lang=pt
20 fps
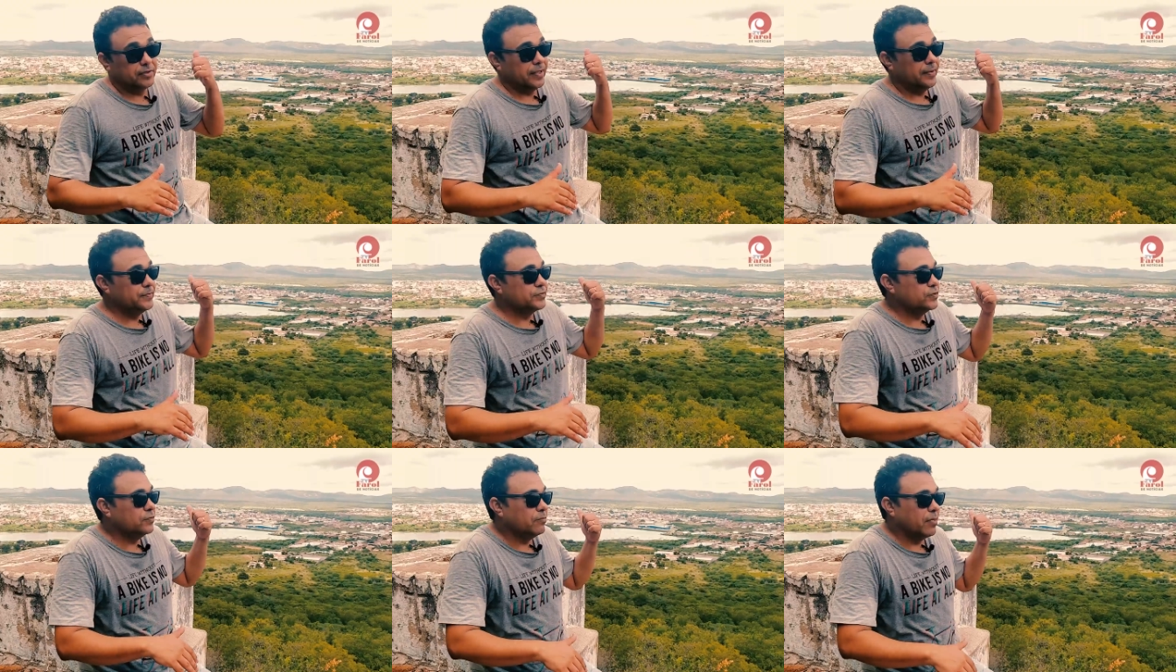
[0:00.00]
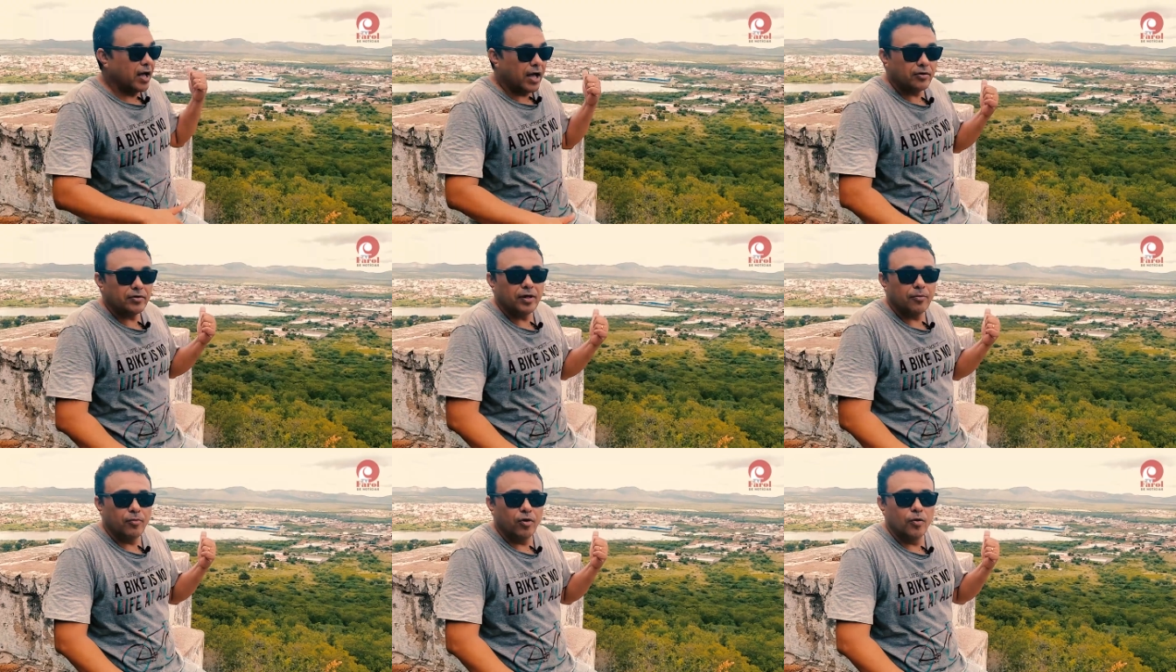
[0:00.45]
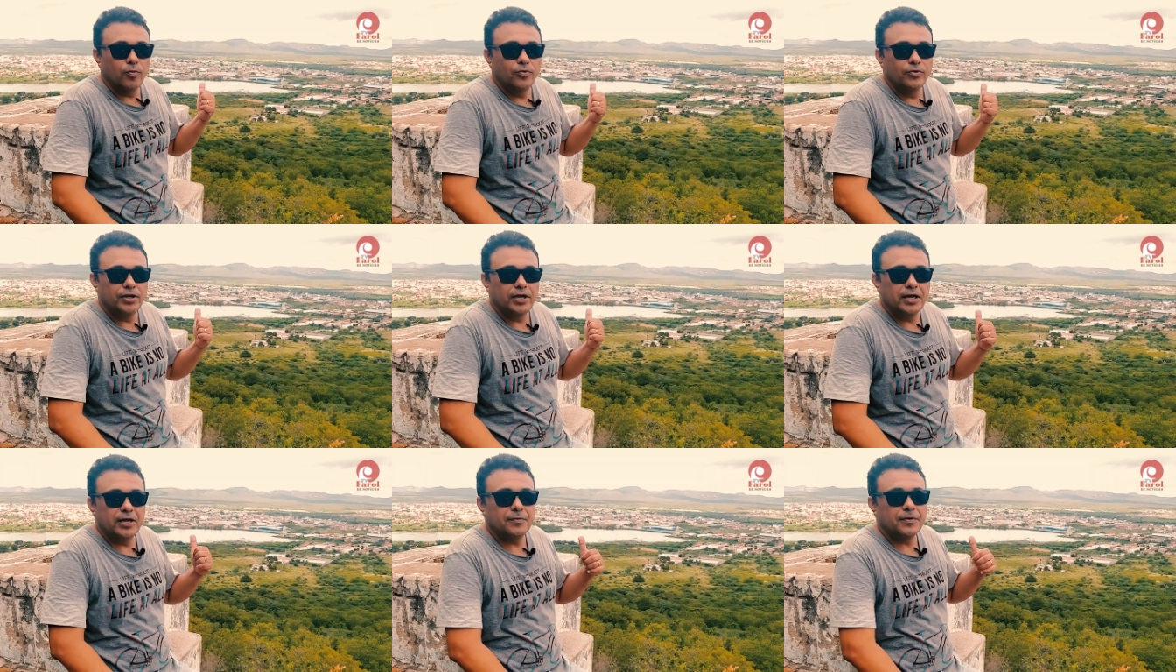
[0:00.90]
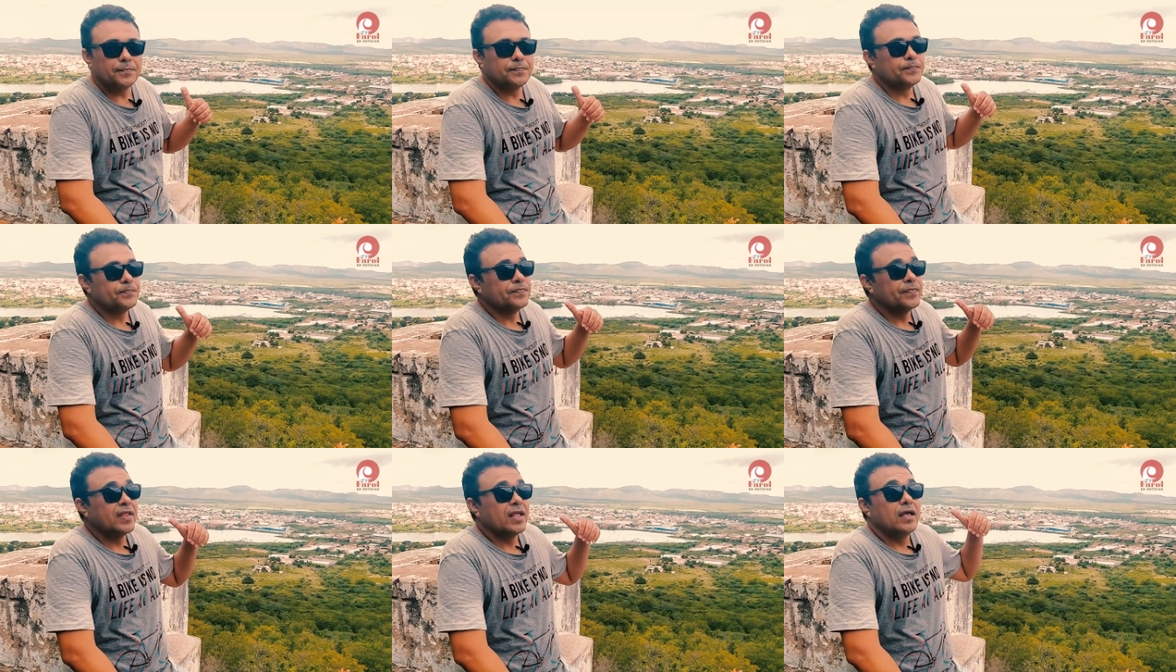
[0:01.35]
temos o bairro da Borburema
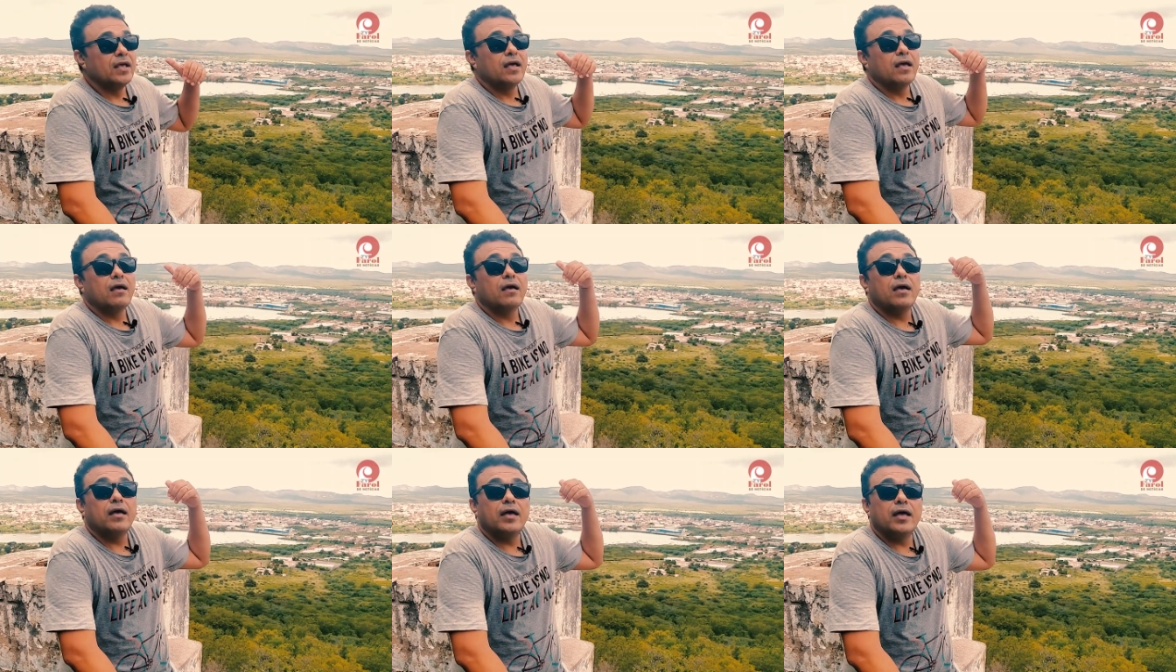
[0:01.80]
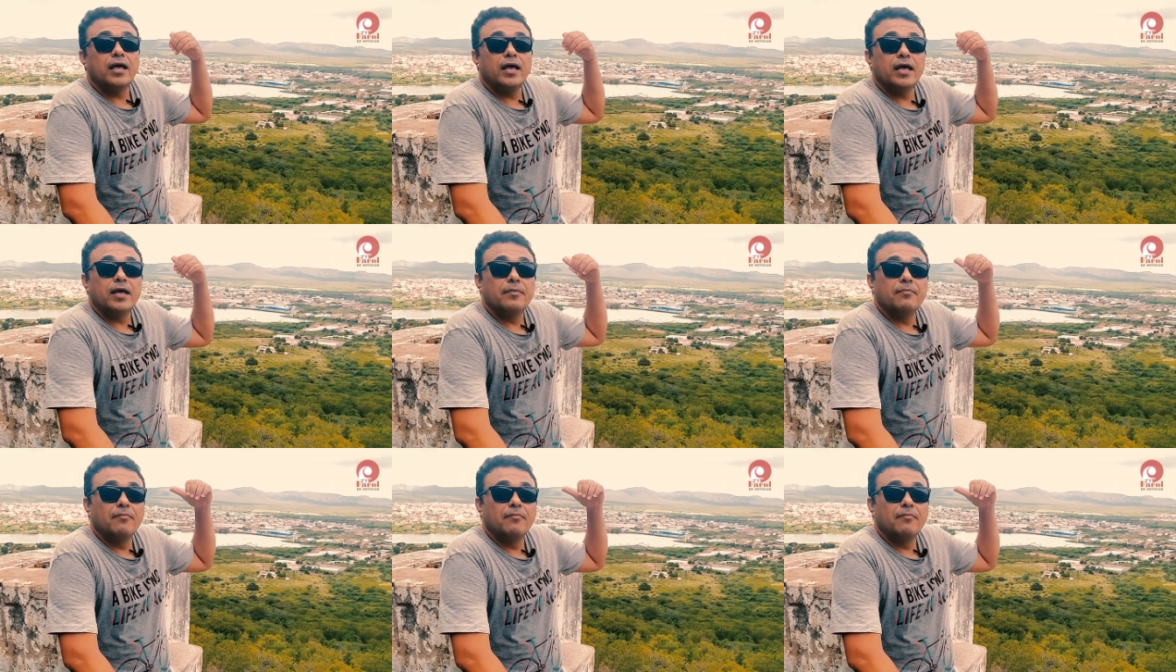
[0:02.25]
é,